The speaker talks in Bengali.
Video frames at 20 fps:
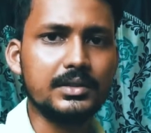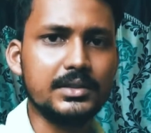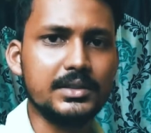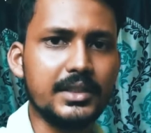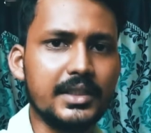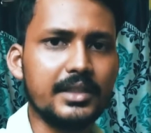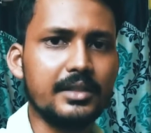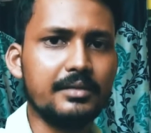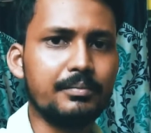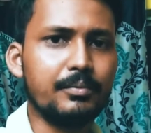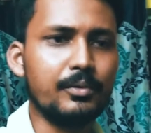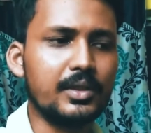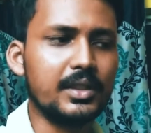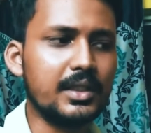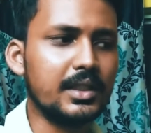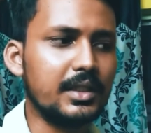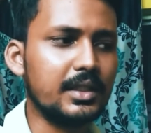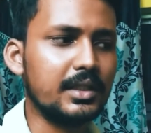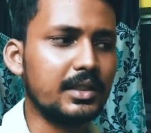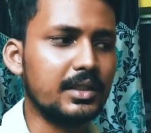যে এরপরে
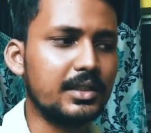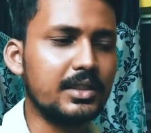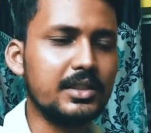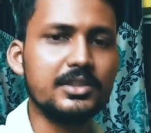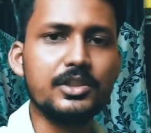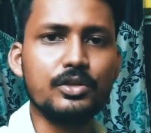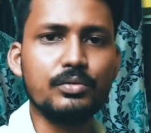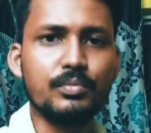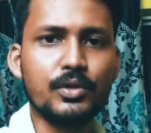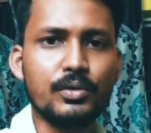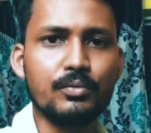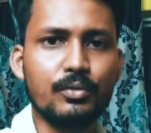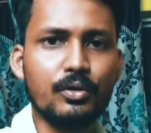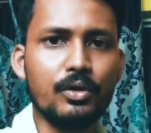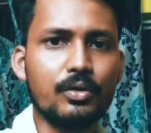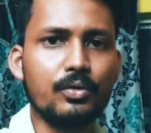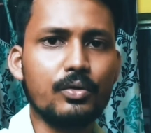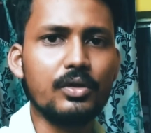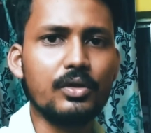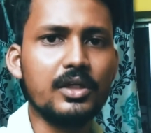কিসের উপর
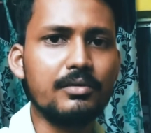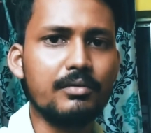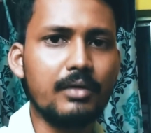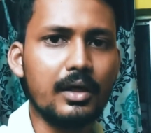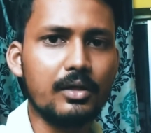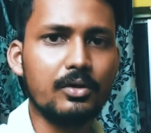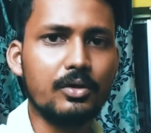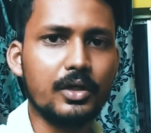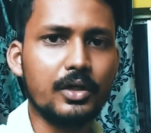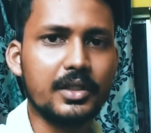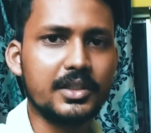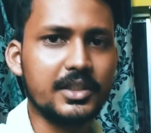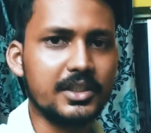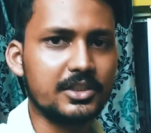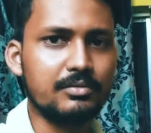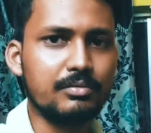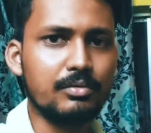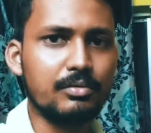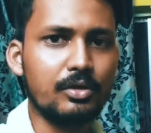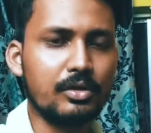ব্লগ করলে ভালো হয়
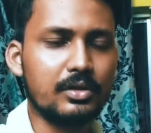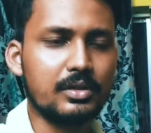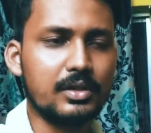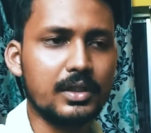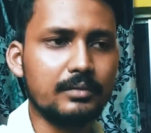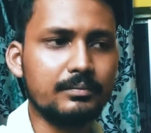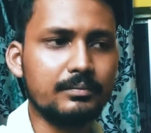নেক্সট ব্লগটা